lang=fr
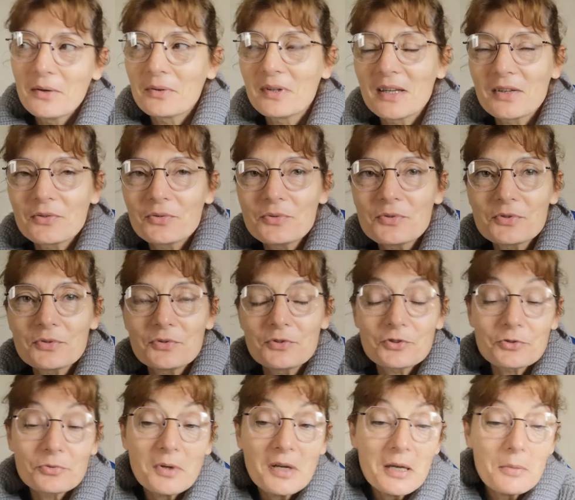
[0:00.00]
Mais on a tous eu
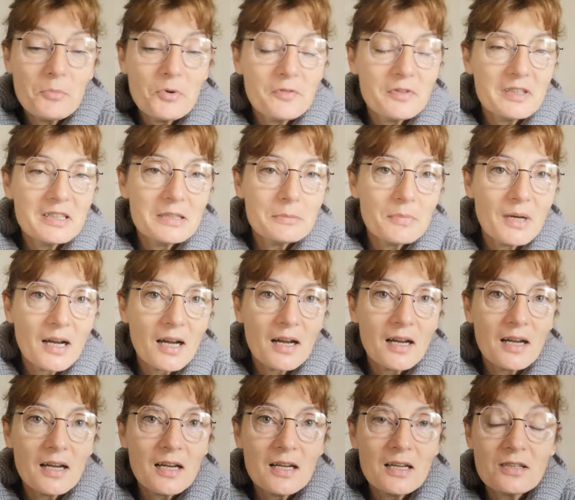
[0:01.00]
soit un mauvais
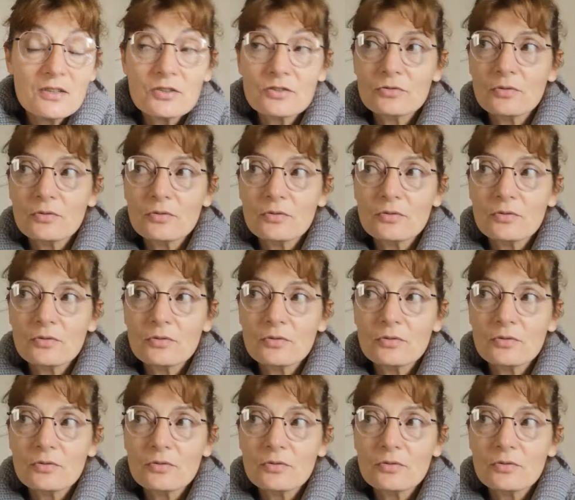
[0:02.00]
démarrage,